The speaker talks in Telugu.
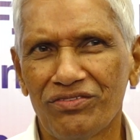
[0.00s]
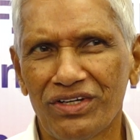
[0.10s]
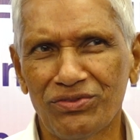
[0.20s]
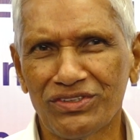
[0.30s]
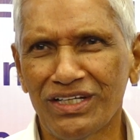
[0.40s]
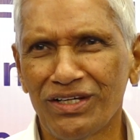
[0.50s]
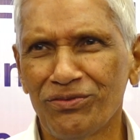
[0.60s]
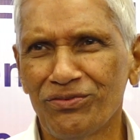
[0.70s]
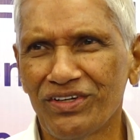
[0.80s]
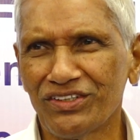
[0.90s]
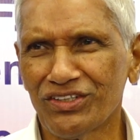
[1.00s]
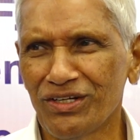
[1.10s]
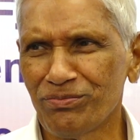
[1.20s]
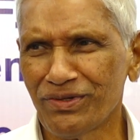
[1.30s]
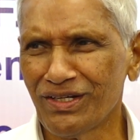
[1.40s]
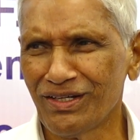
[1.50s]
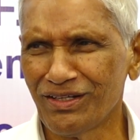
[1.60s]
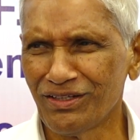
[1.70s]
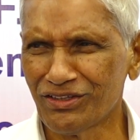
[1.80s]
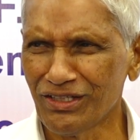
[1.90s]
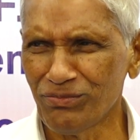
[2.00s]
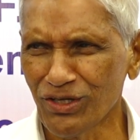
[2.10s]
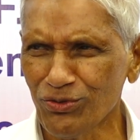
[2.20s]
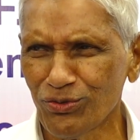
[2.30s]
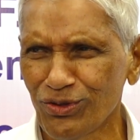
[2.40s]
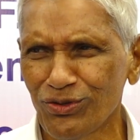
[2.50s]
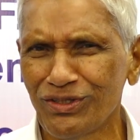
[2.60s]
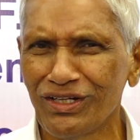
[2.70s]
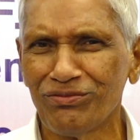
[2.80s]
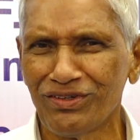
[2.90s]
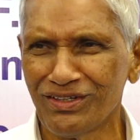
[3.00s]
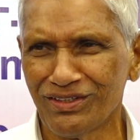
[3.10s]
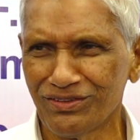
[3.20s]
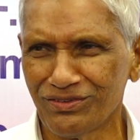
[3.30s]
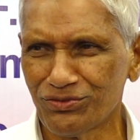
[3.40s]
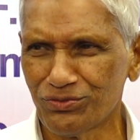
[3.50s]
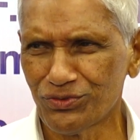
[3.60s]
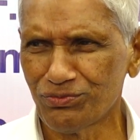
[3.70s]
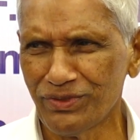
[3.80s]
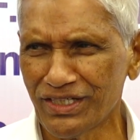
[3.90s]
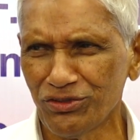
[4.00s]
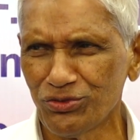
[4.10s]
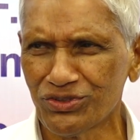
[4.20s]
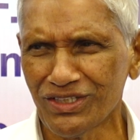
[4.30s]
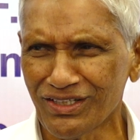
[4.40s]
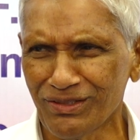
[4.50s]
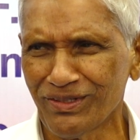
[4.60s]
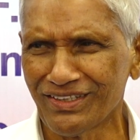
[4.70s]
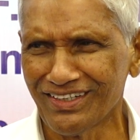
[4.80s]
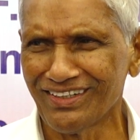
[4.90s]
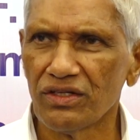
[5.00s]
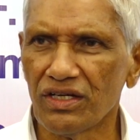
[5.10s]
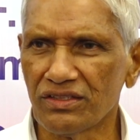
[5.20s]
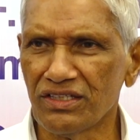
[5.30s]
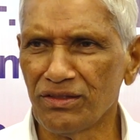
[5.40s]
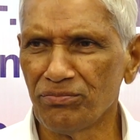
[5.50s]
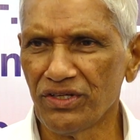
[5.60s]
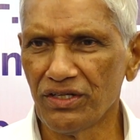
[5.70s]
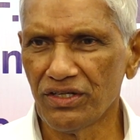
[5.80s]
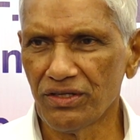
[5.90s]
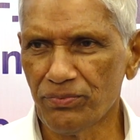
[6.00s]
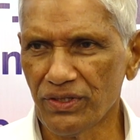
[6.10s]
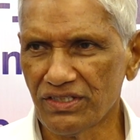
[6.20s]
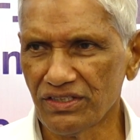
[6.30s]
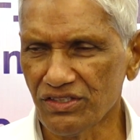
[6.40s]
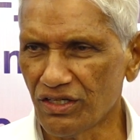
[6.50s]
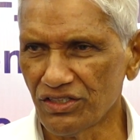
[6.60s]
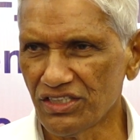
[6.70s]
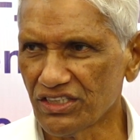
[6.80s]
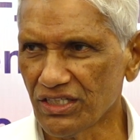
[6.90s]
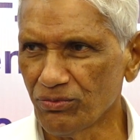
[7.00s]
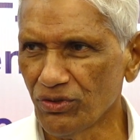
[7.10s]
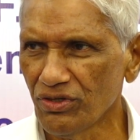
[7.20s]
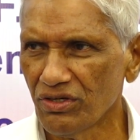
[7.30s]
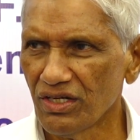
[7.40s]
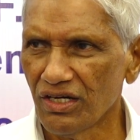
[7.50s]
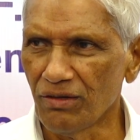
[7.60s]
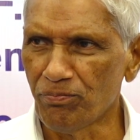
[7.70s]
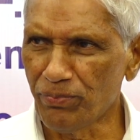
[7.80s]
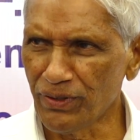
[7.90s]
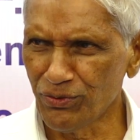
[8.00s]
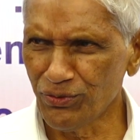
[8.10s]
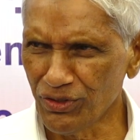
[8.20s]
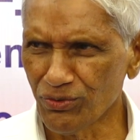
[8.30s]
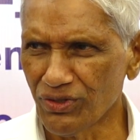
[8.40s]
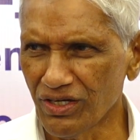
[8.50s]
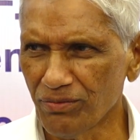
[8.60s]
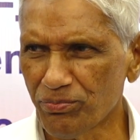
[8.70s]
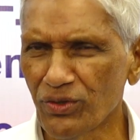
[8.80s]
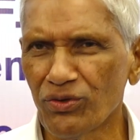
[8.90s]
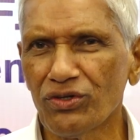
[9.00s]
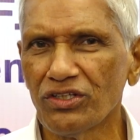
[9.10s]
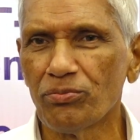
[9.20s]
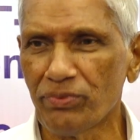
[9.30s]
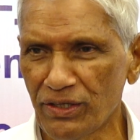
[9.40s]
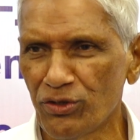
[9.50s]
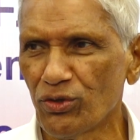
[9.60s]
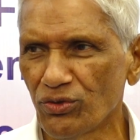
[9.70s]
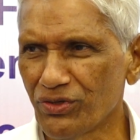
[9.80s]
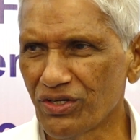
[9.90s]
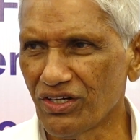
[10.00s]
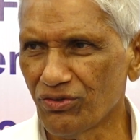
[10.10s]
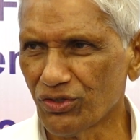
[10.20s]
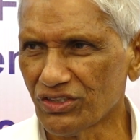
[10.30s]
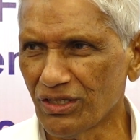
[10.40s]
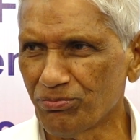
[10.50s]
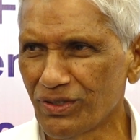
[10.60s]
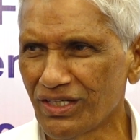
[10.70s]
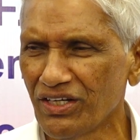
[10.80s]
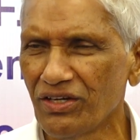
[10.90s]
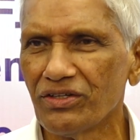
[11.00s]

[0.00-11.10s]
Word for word: వ్యవసాయం వ్యవసాయం పైన ఎంత మక్కువ ఉన్నదో దీన్ని బట్టి చూస్తే అర్థమవుతుంది అతను మీ ఎప్పుడైతే స్టార్ట్ చేసినామో అప్పటి నుండి కూడా ఇప్పటివరకు ఇది పన్నెండు వర్క్షాప్ అంటే